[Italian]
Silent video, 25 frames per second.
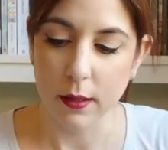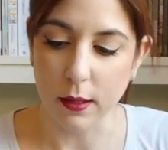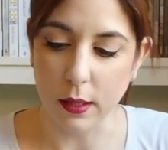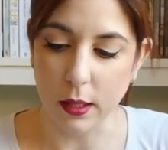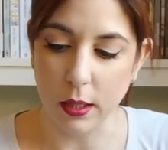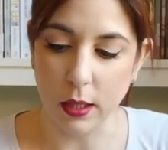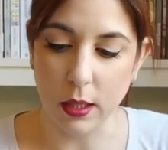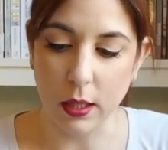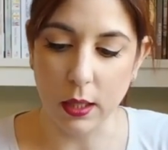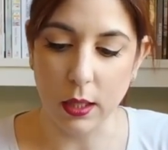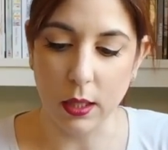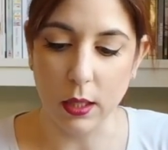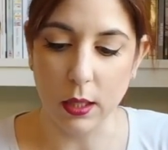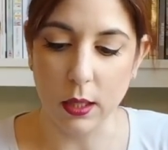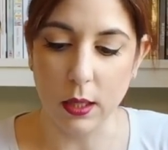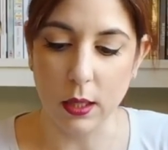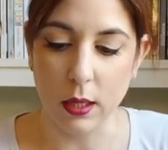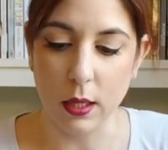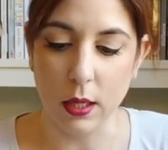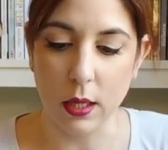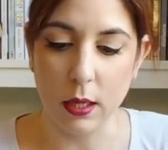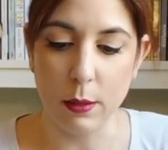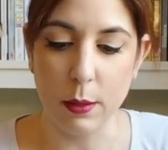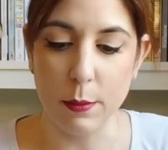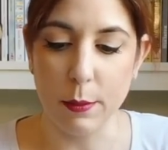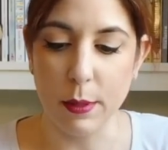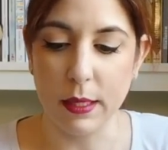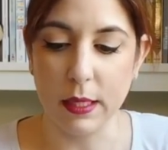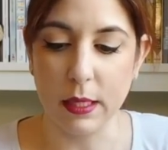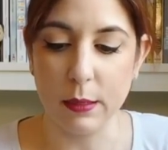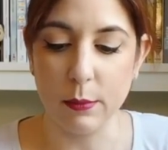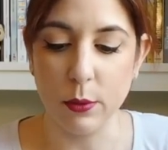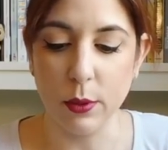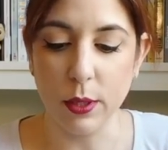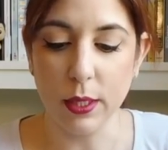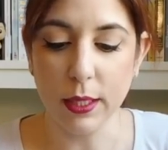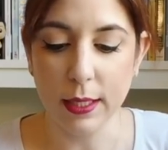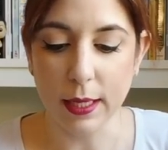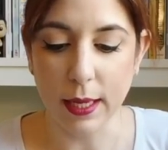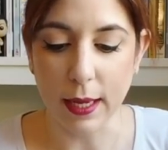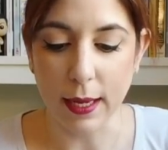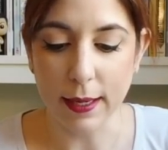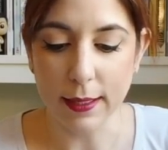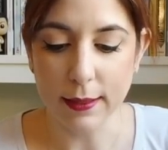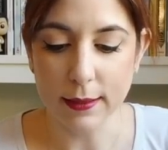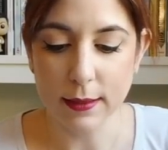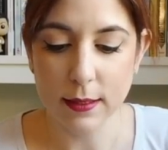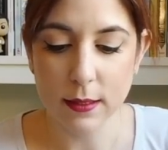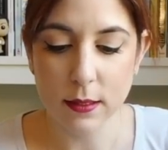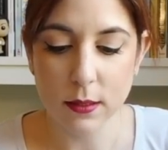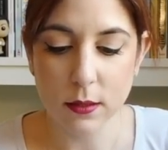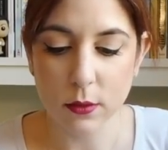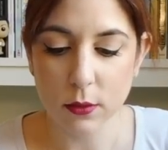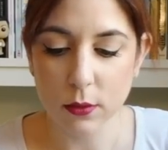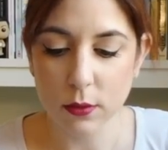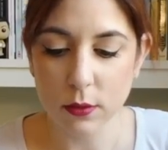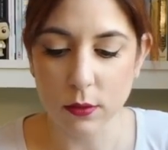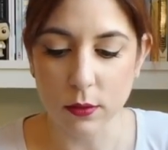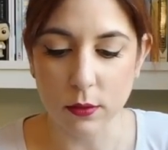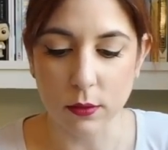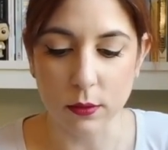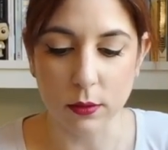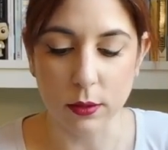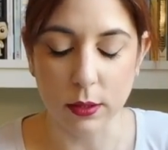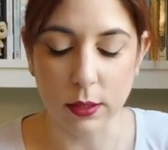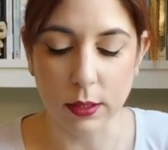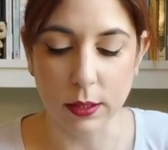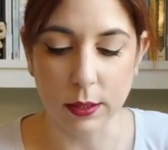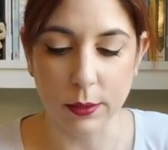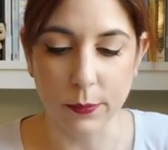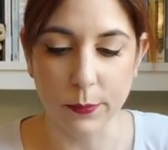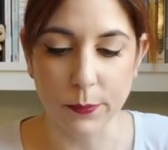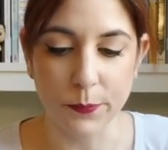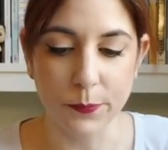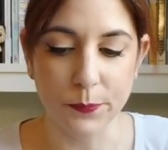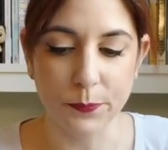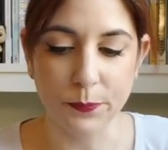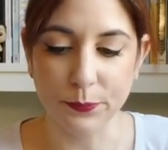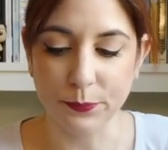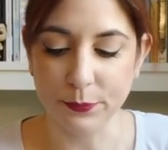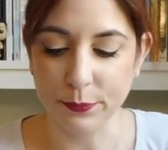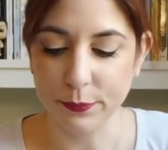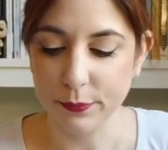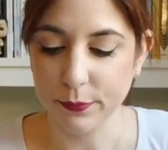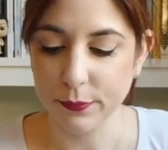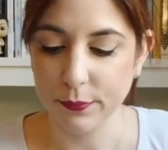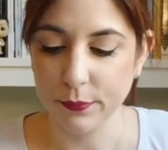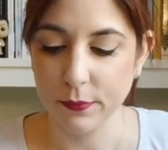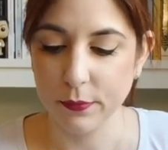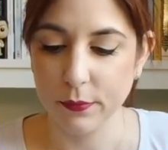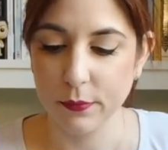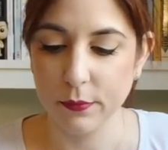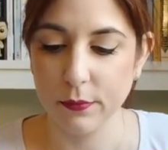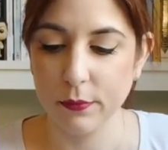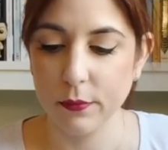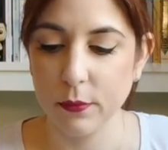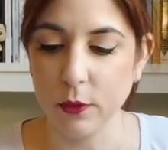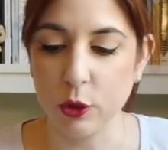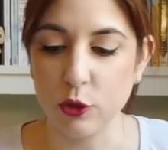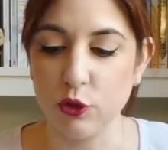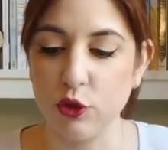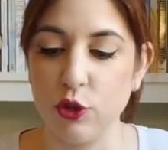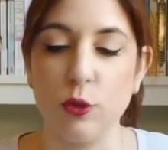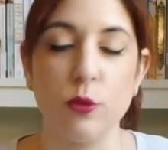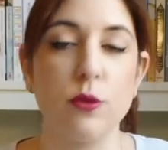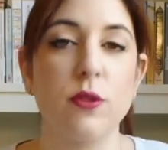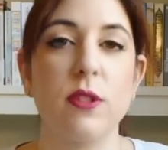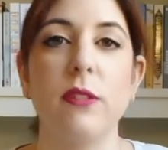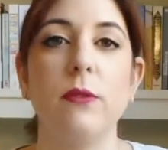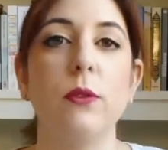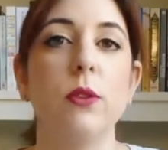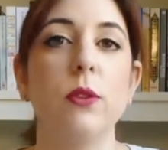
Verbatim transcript: e, e mi manca il mio ragazzo. E, oggi non